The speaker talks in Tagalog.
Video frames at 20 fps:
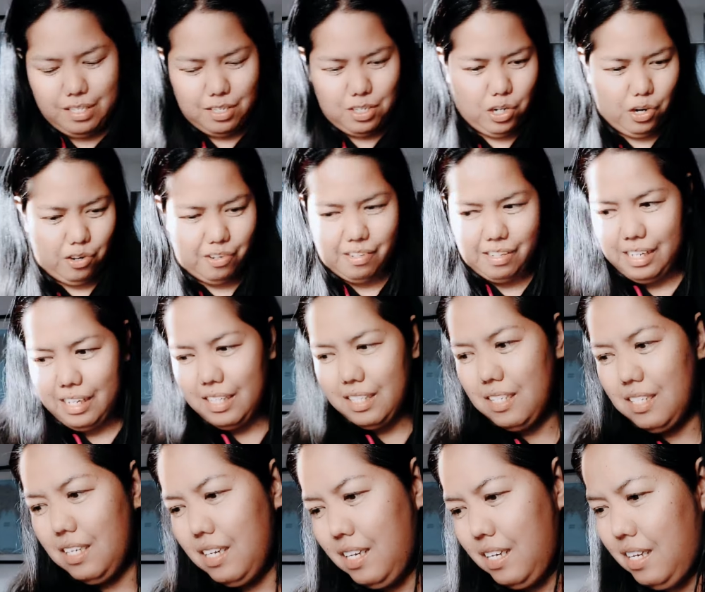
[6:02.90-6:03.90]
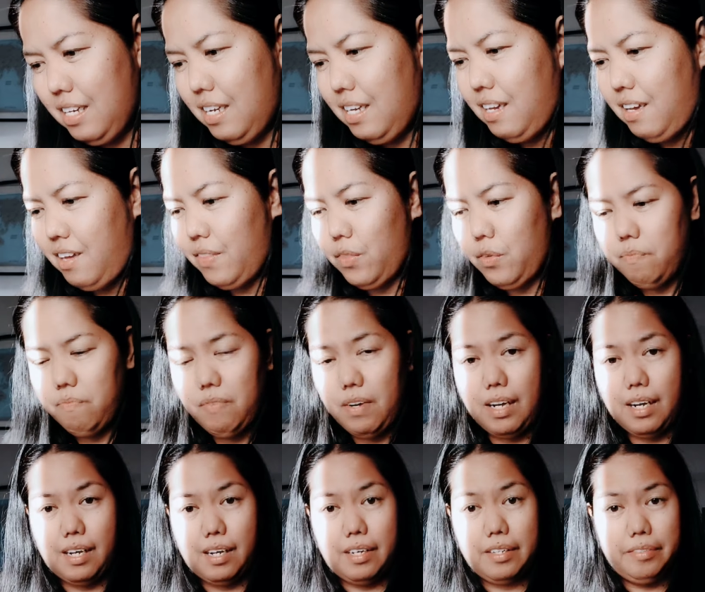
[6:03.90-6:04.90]
sa chocolates. Ito
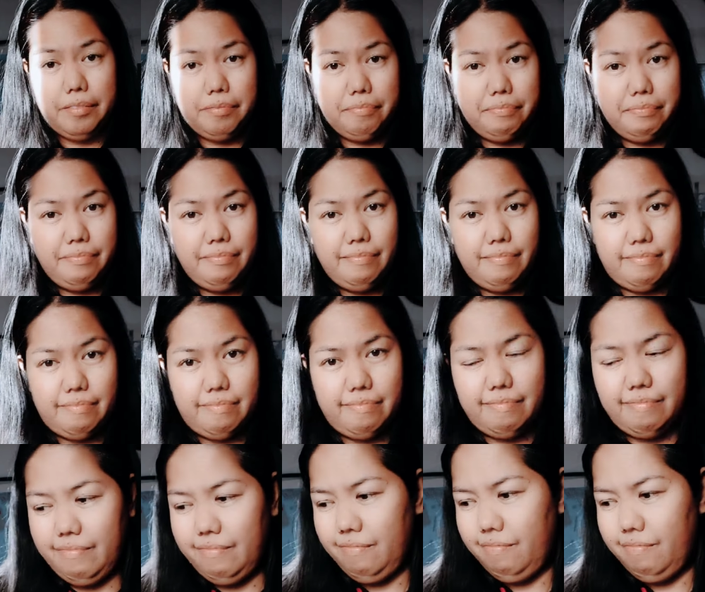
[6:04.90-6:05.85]
pa. Mm.